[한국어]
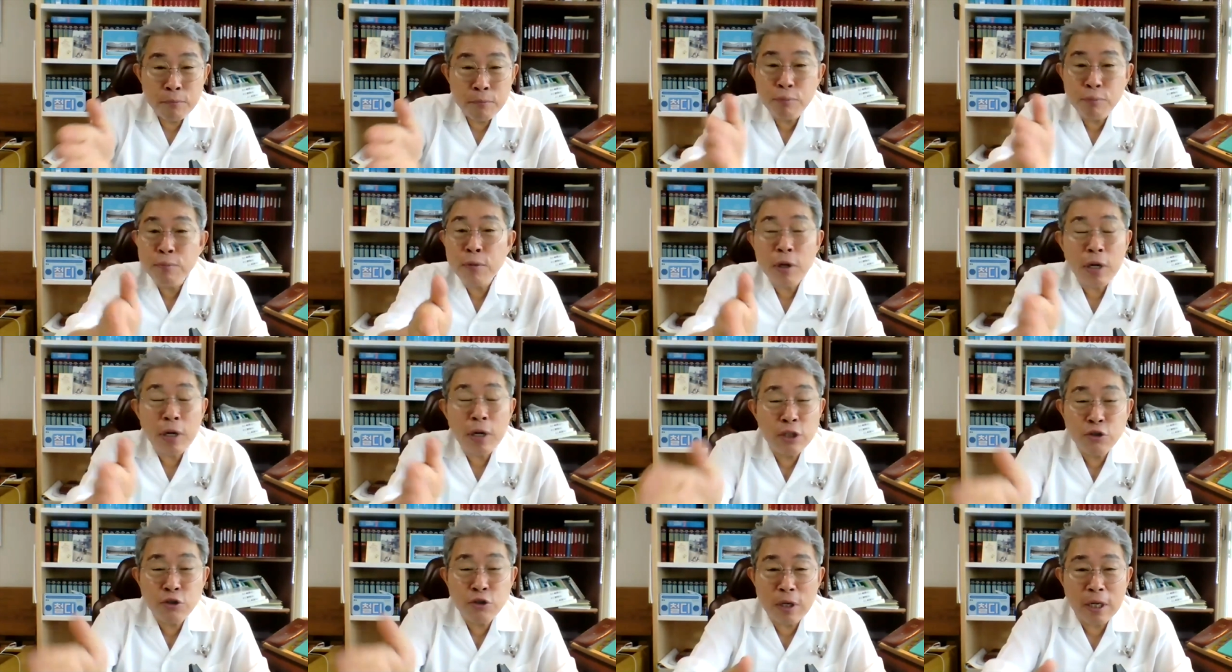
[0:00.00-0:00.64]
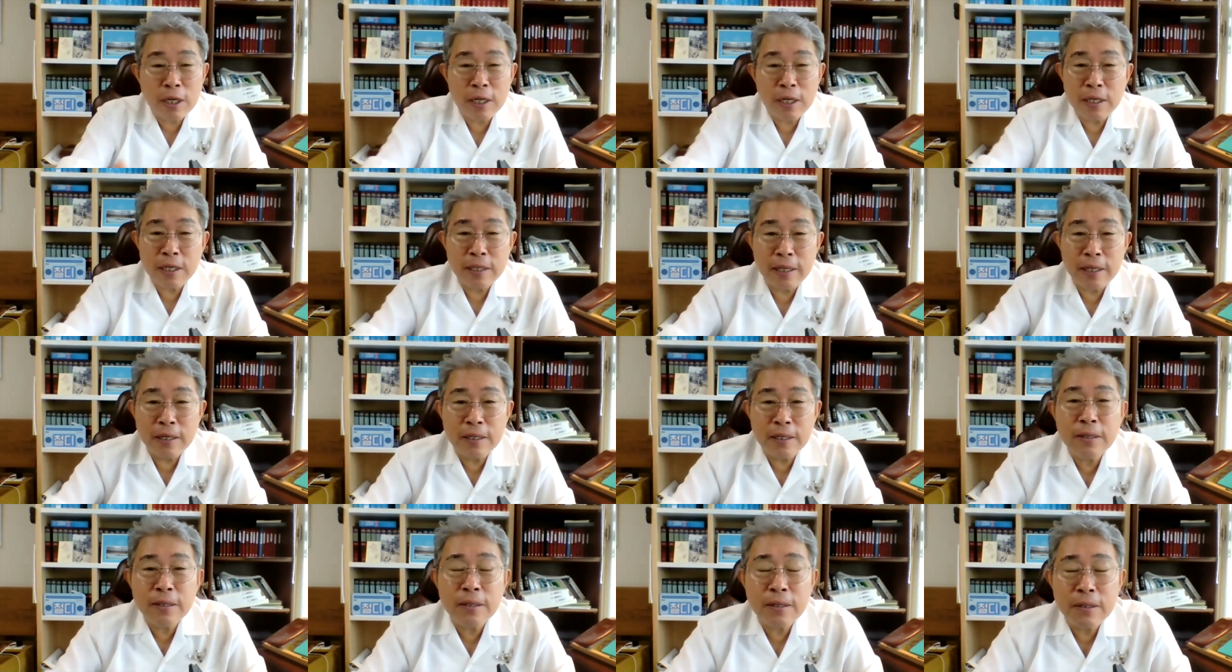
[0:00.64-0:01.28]
분별할 줄 알아야
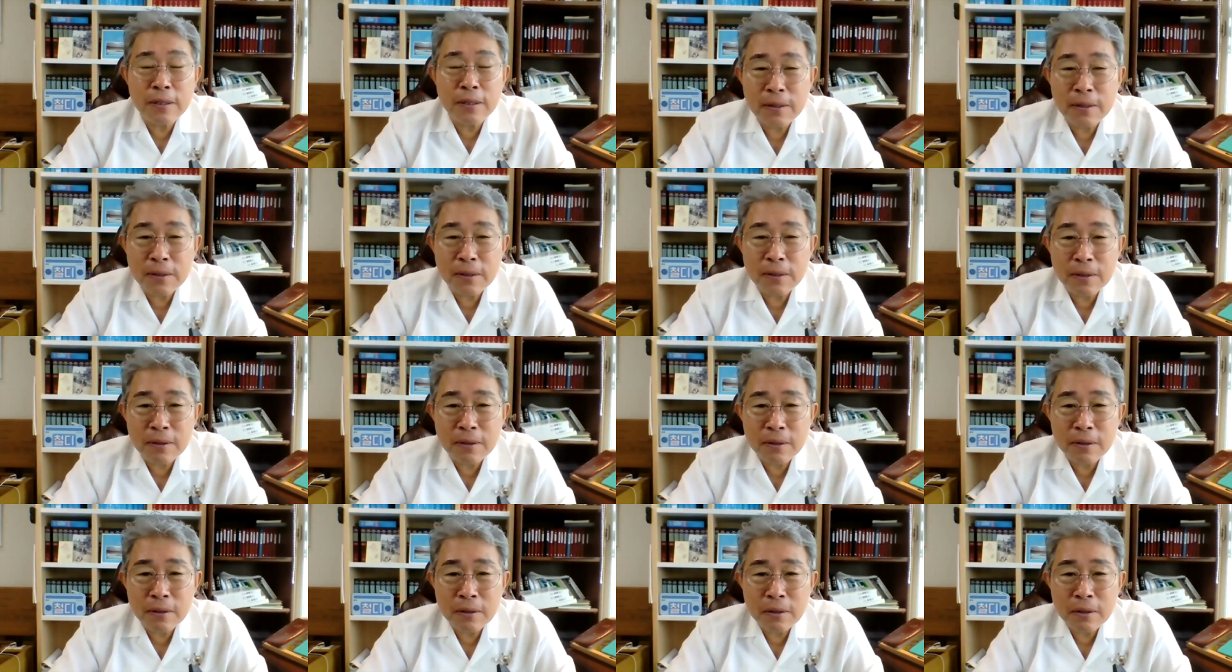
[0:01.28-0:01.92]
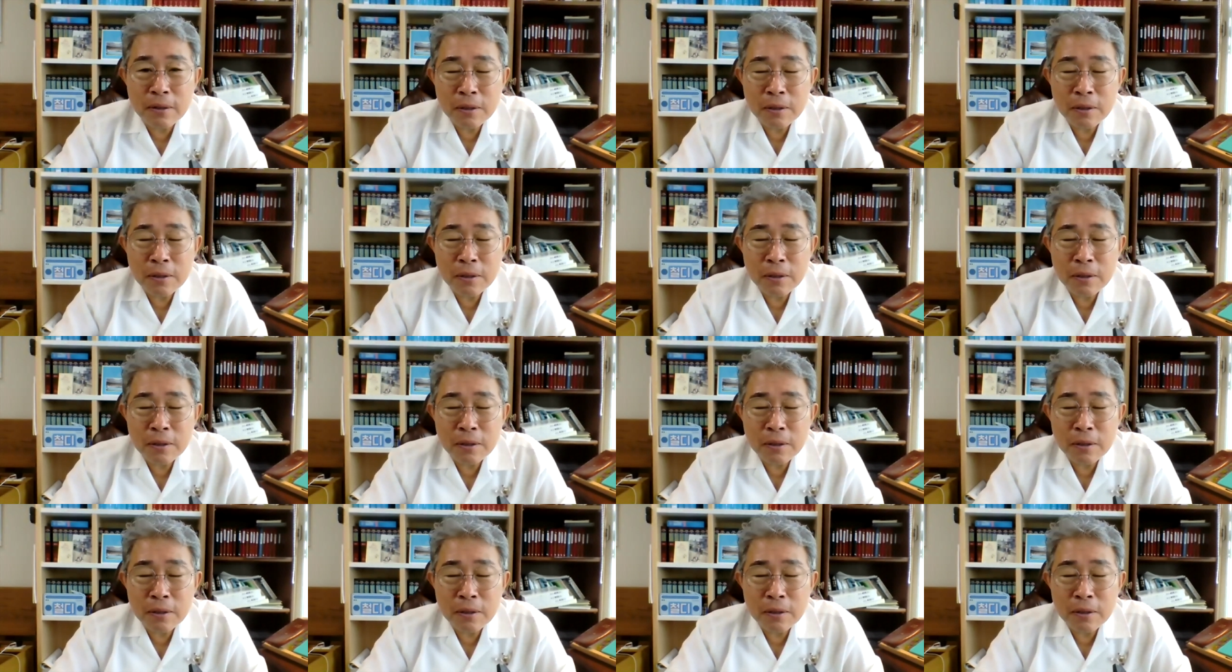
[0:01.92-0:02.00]
돼요. 그걸요.